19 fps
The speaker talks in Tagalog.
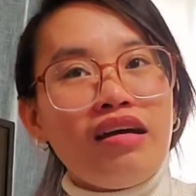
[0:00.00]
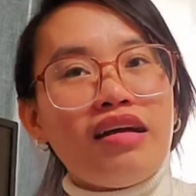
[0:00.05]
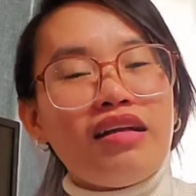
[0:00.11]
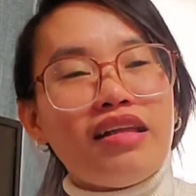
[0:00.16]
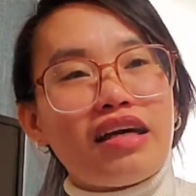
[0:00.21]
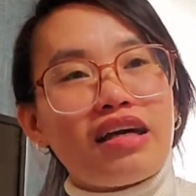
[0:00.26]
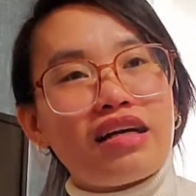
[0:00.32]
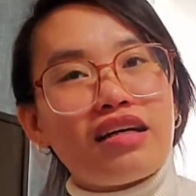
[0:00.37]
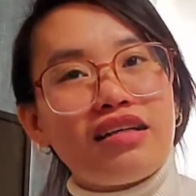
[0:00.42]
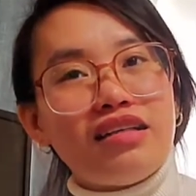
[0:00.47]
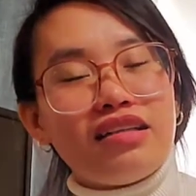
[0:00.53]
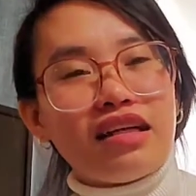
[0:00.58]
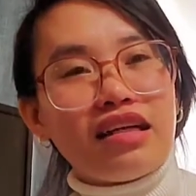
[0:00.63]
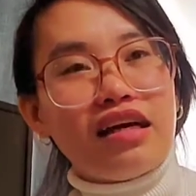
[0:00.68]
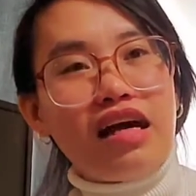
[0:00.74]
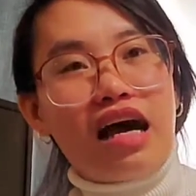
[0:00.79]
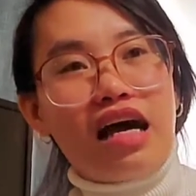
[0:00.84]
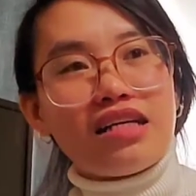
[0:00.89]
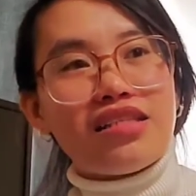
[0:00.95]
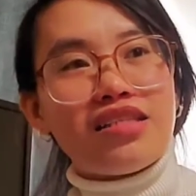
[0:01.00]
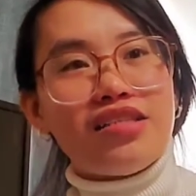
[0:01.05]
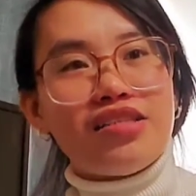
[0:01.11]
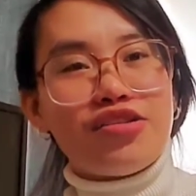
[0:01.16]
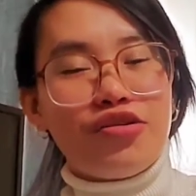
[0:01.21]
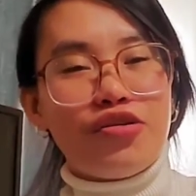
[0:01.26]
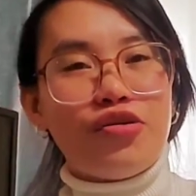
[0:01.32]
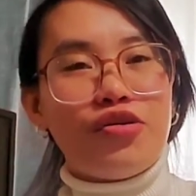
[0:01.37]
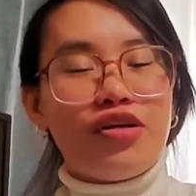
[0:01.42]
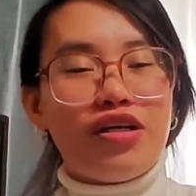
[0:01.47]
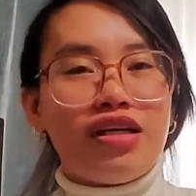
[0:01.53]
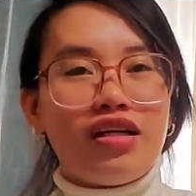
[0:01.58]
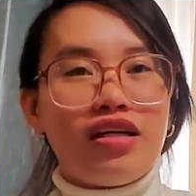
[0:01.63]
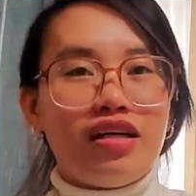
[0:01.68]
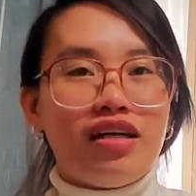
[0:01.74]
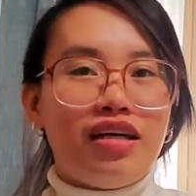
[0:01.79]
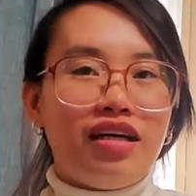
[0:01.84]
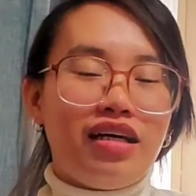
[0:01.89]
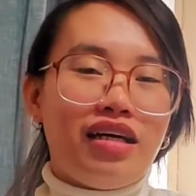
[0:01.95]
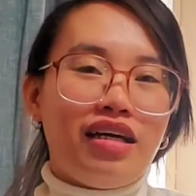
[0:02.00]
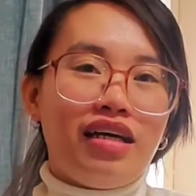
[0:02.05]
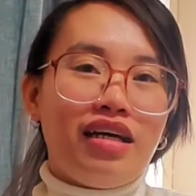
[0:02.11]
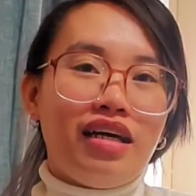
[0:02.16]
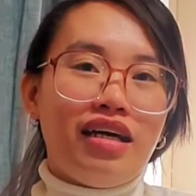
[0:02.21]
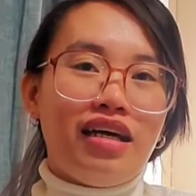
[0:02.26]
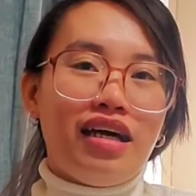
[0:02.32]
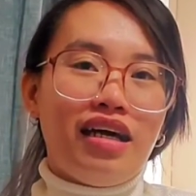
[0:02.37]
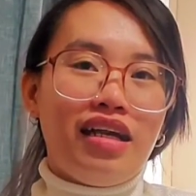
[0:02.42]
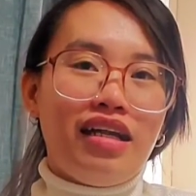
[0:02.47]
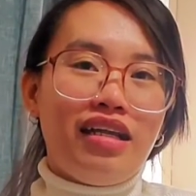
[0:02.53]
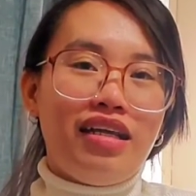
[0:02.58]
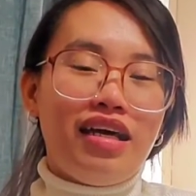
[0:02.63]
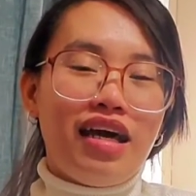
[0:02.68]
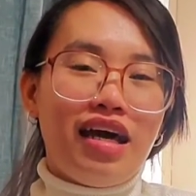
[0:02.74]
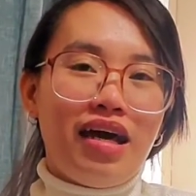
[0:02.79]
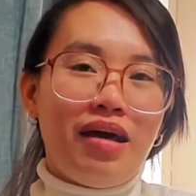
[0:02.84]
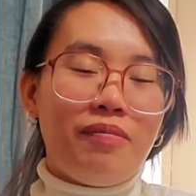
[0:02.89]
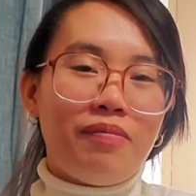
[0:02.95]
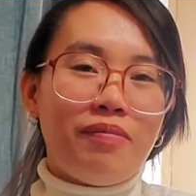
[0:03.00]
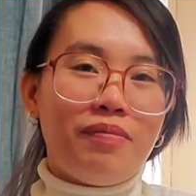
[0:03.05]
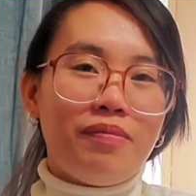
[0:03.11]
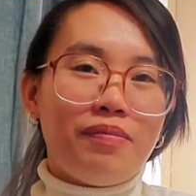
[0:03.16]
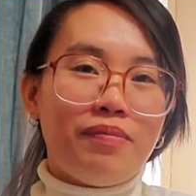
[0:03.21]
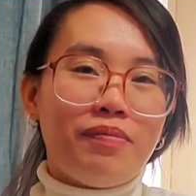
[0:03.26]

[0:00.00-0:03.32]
Nag, nag-a-assist doon. And then,